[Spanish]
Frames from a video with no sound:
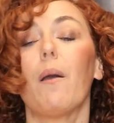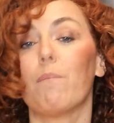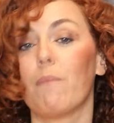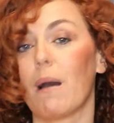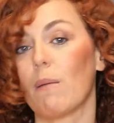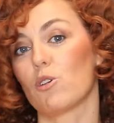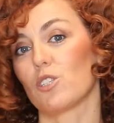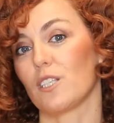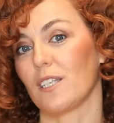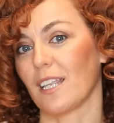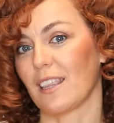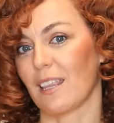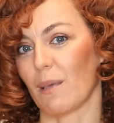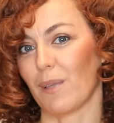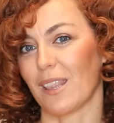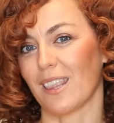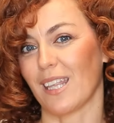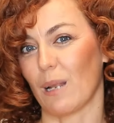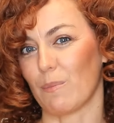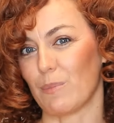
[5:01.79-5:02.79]
Vamos
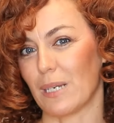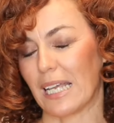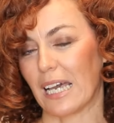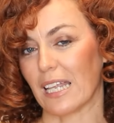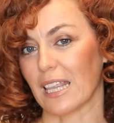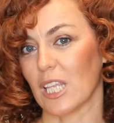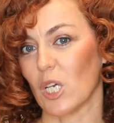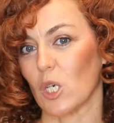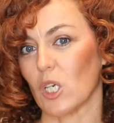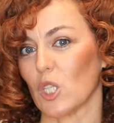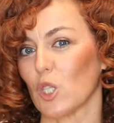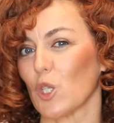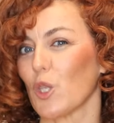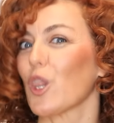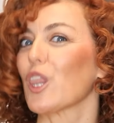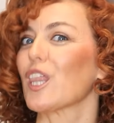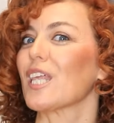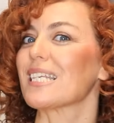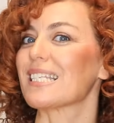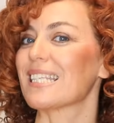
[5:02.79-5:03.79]
directamente a la aplicación
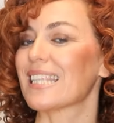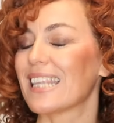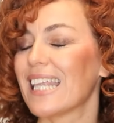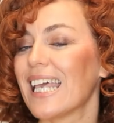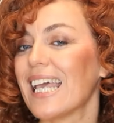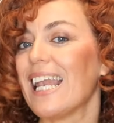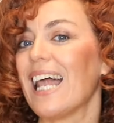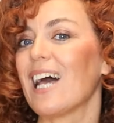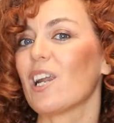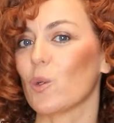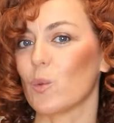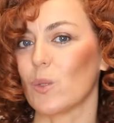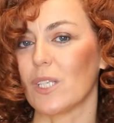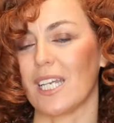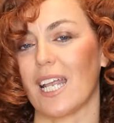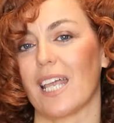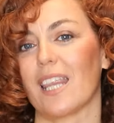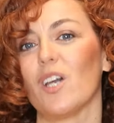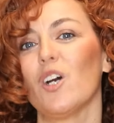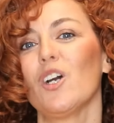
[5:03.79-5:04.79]
entonces de la
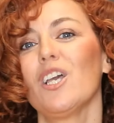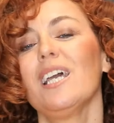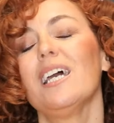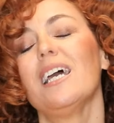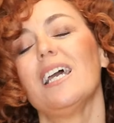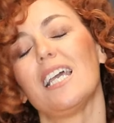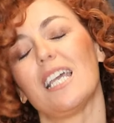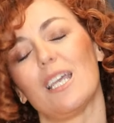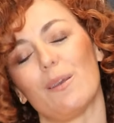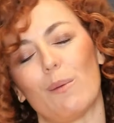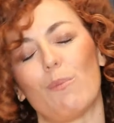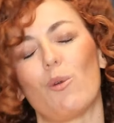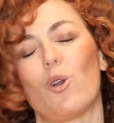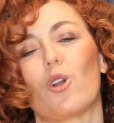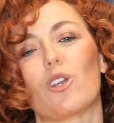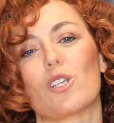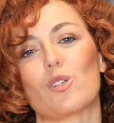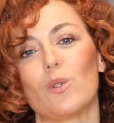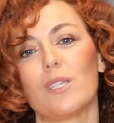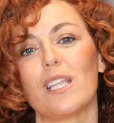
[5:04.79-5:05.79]
rutina de hoy y vemos
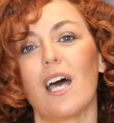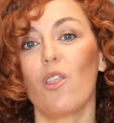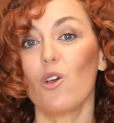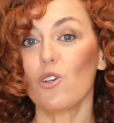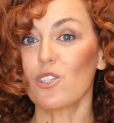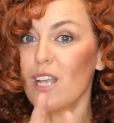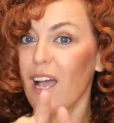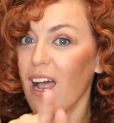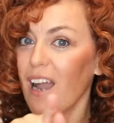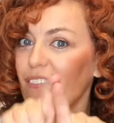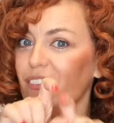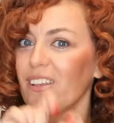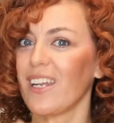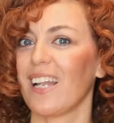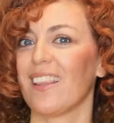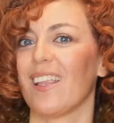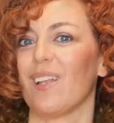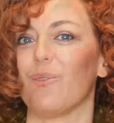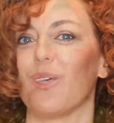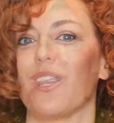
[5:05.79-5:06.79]
los resultados al
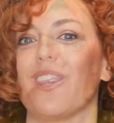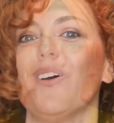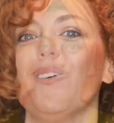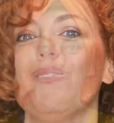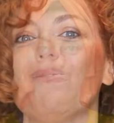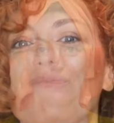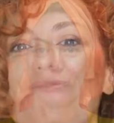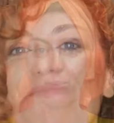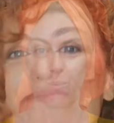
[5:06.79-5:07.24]
final del vídeo.